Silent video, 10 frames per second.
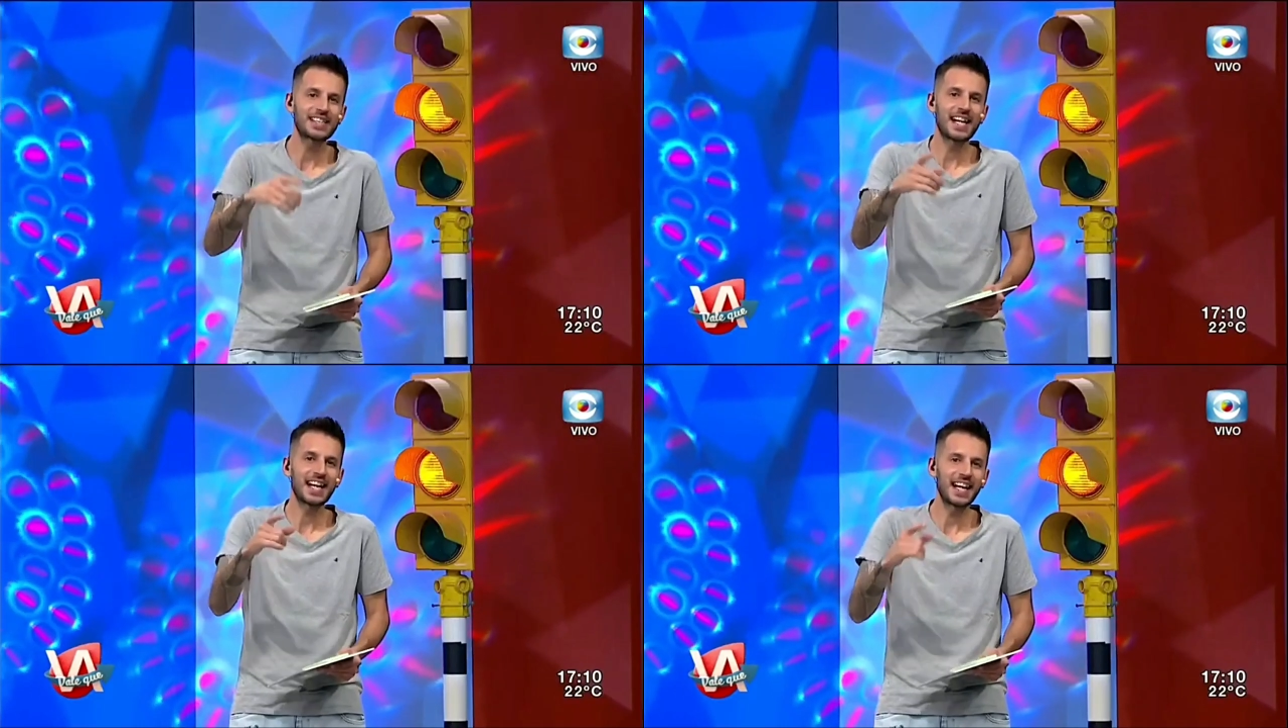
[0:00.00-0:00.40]

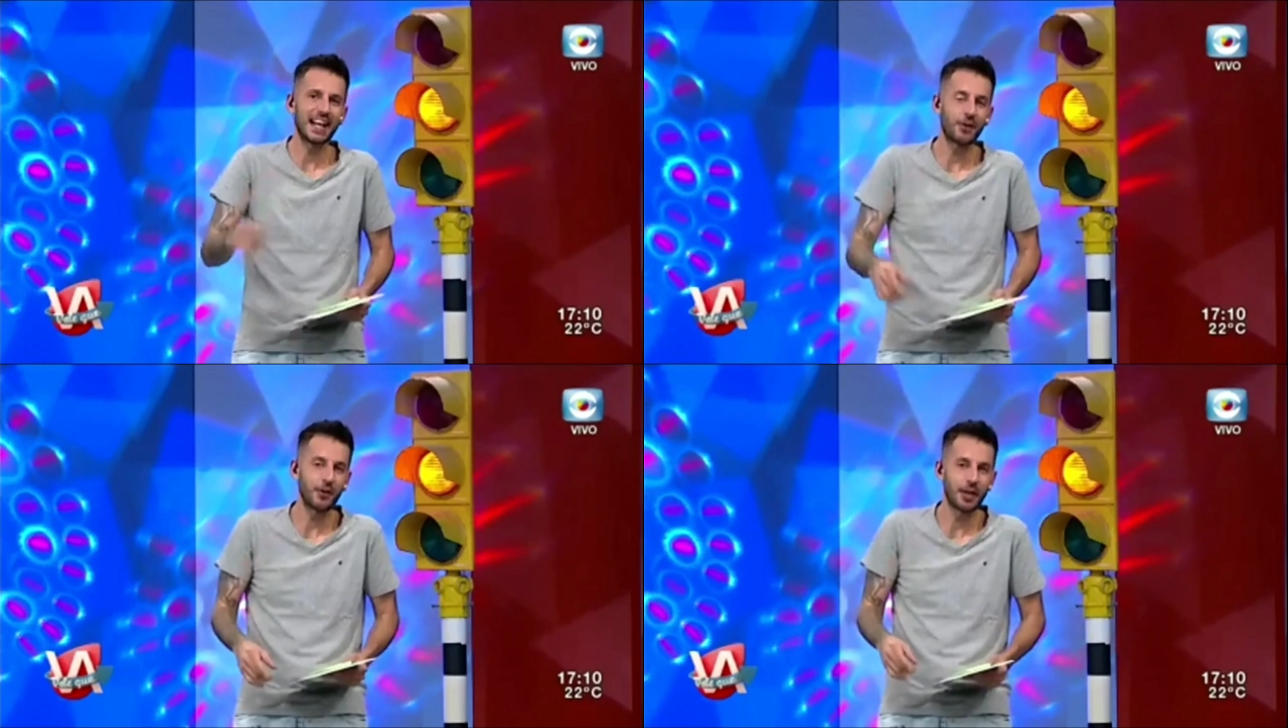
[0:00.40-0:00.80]
ahora se
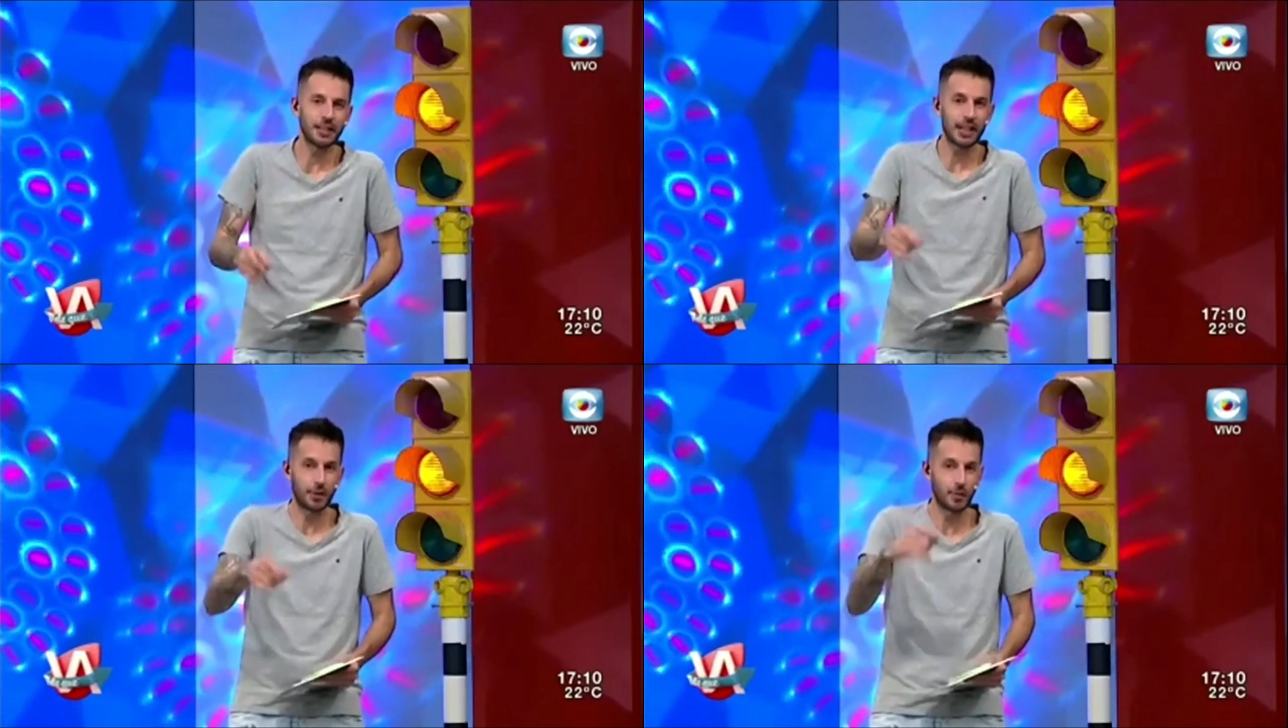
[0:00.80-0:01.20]
agarran la
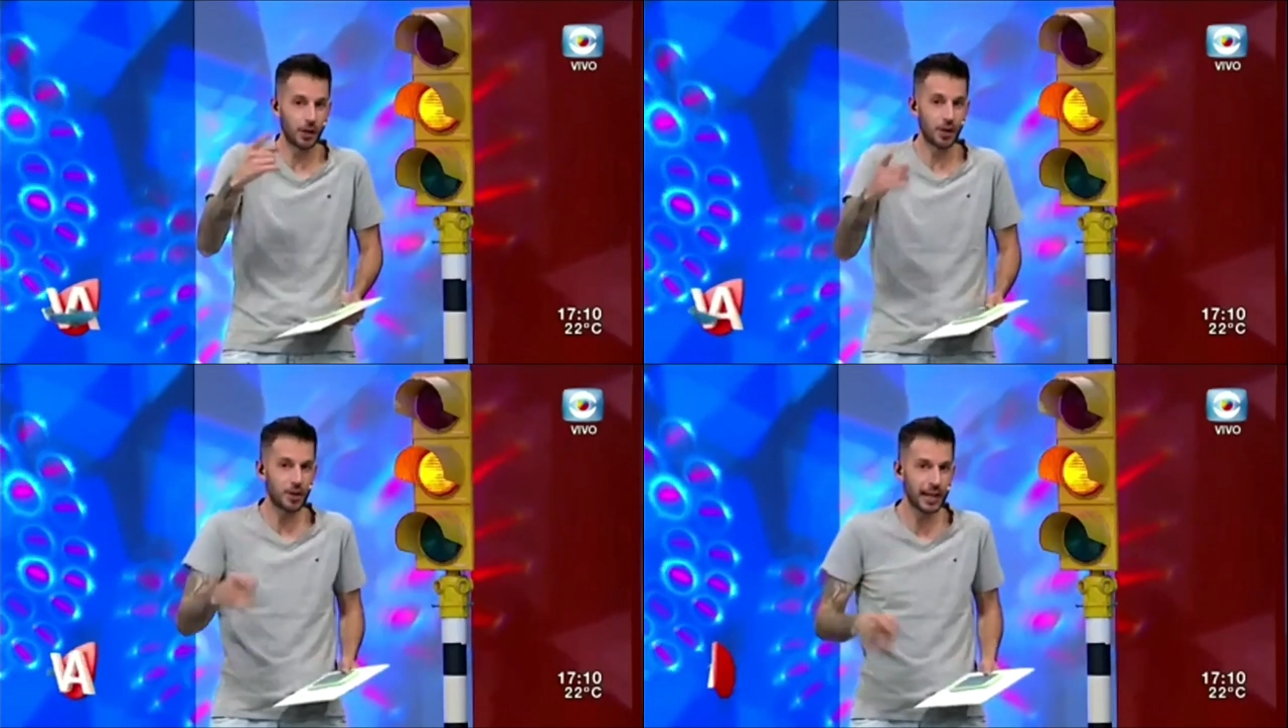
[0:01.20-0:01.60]
bobadita,
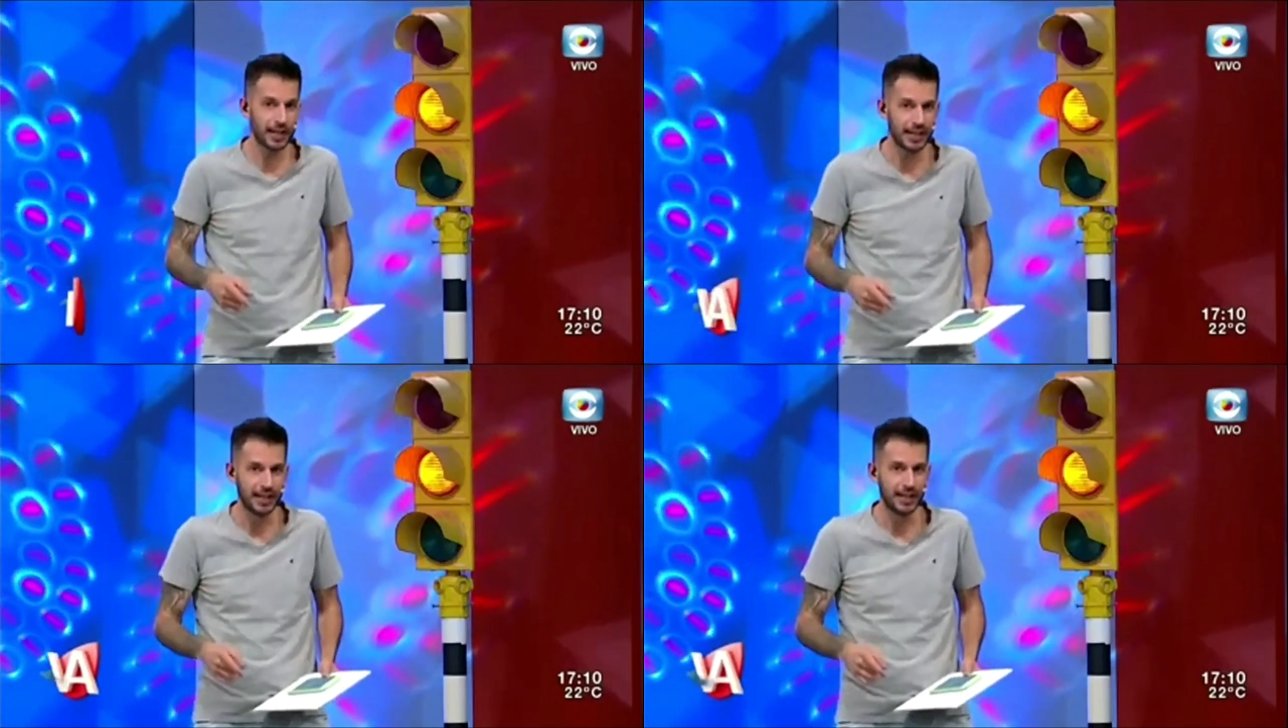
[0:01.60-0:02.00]
como lo
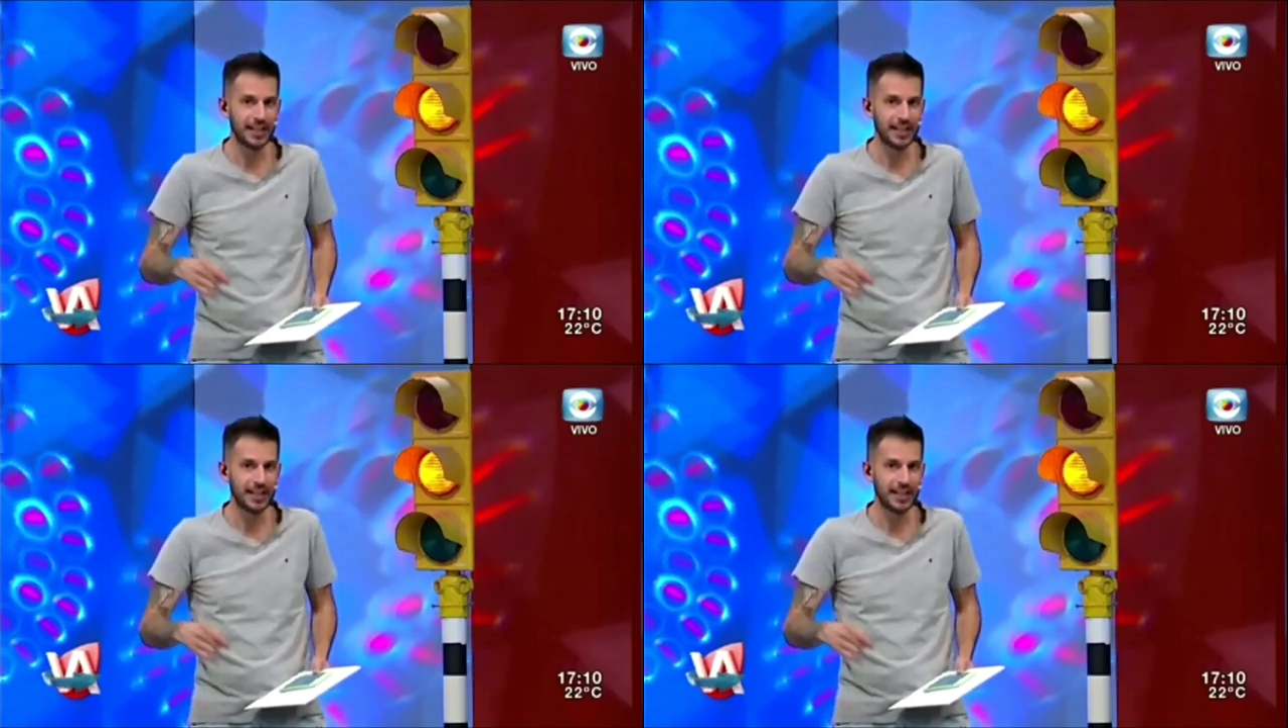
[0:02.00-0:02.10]
ven,